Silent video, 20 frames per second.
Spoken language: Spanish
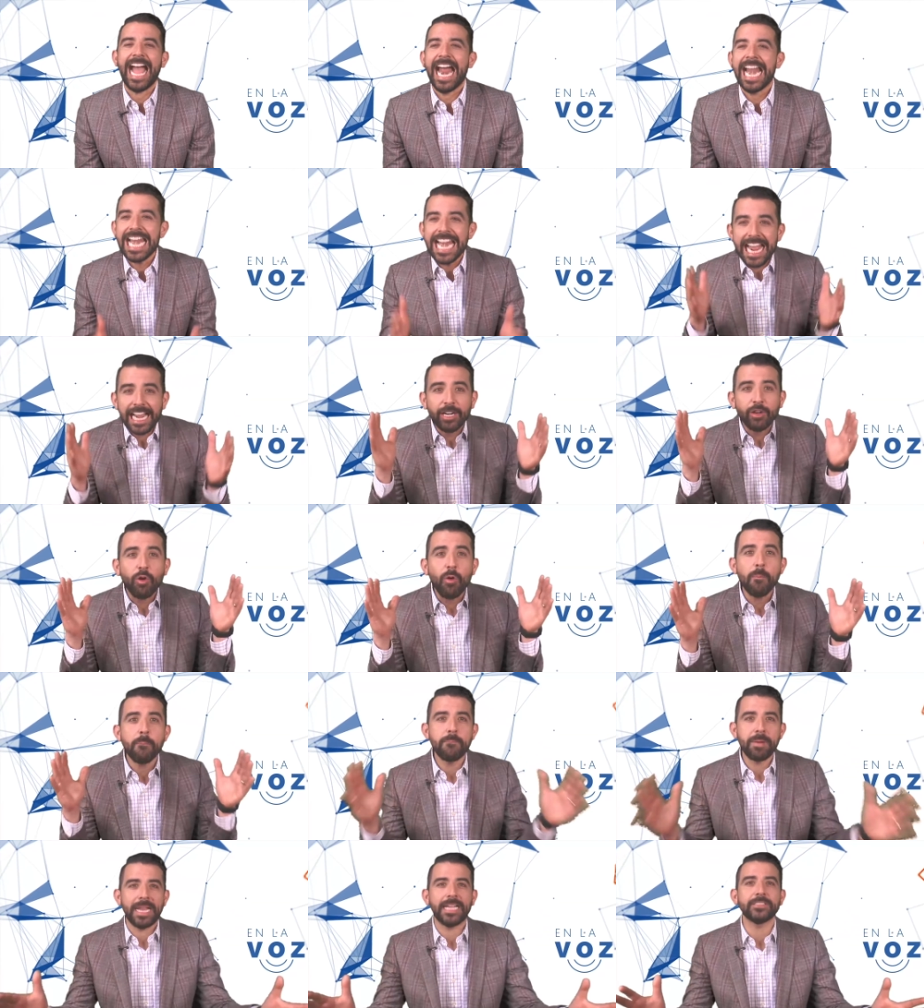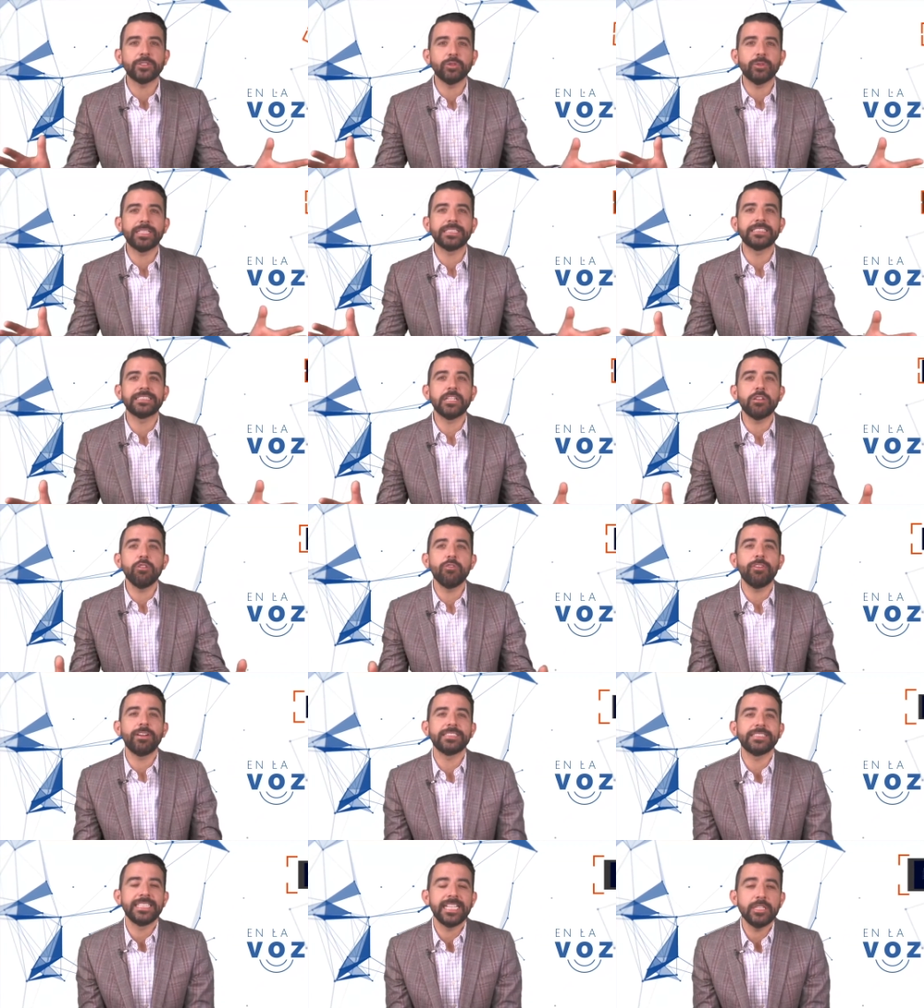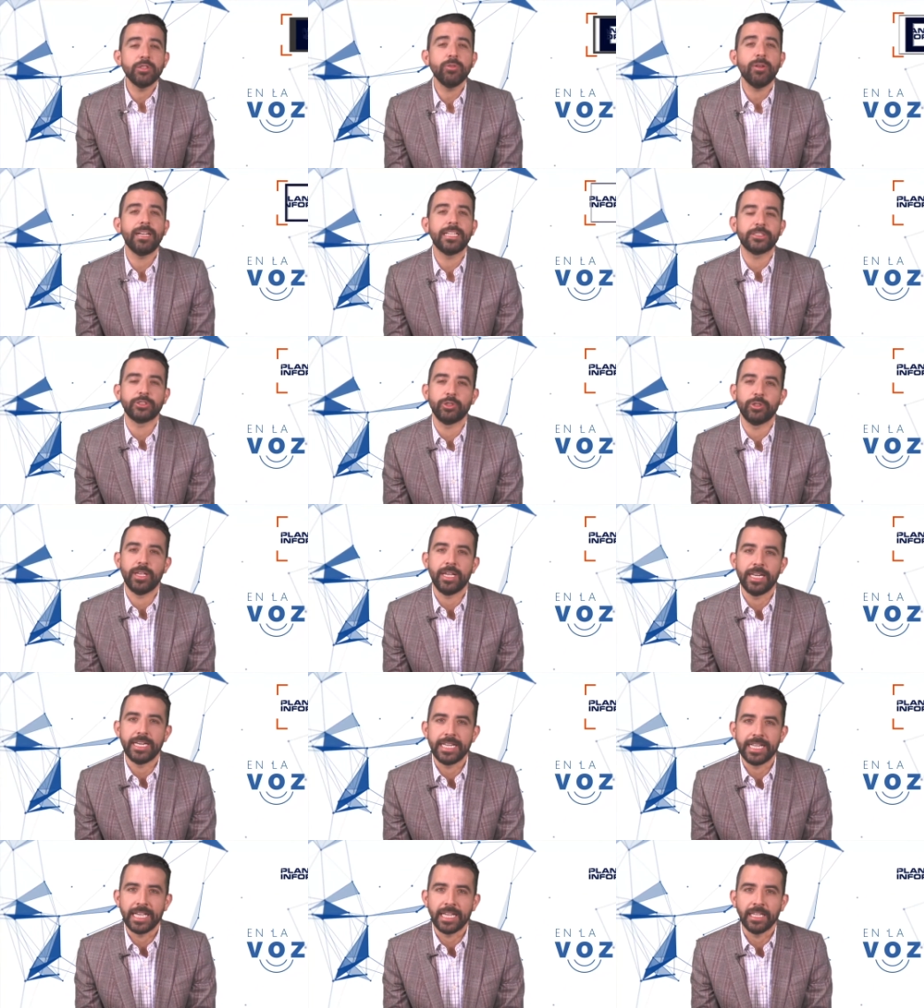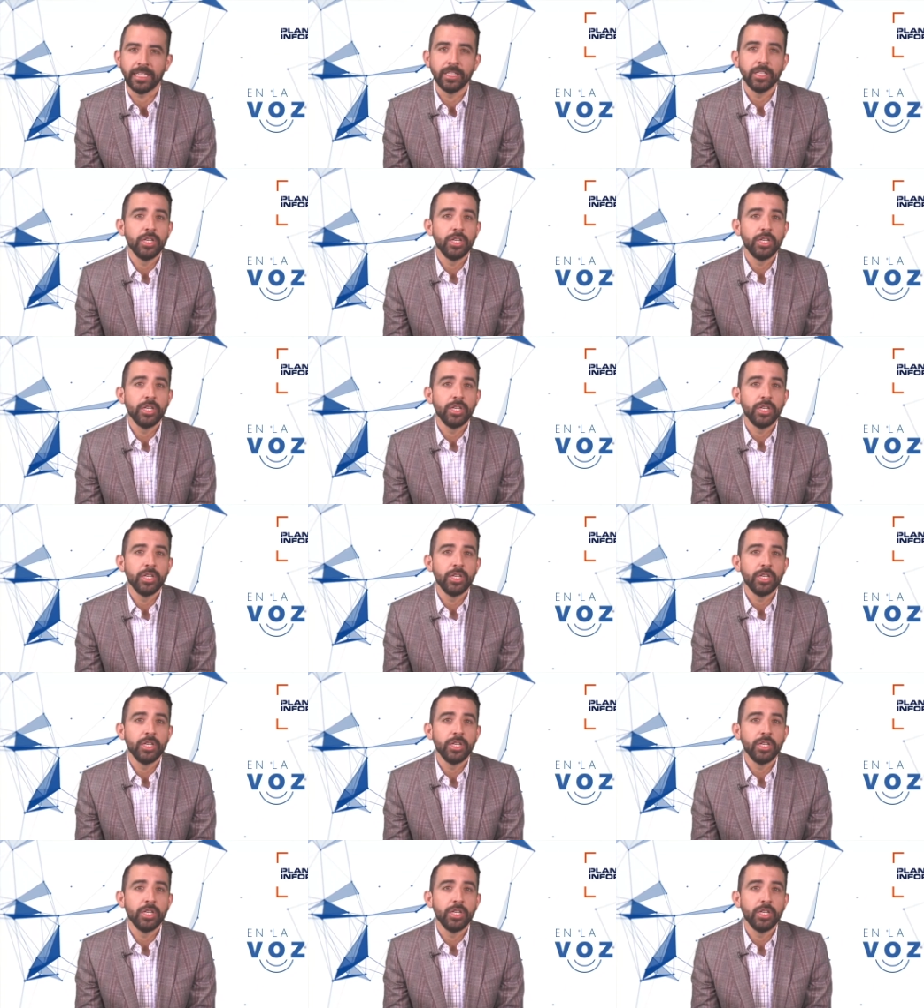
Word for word: a largo plazo que están ofreciendo a la ciudadanía.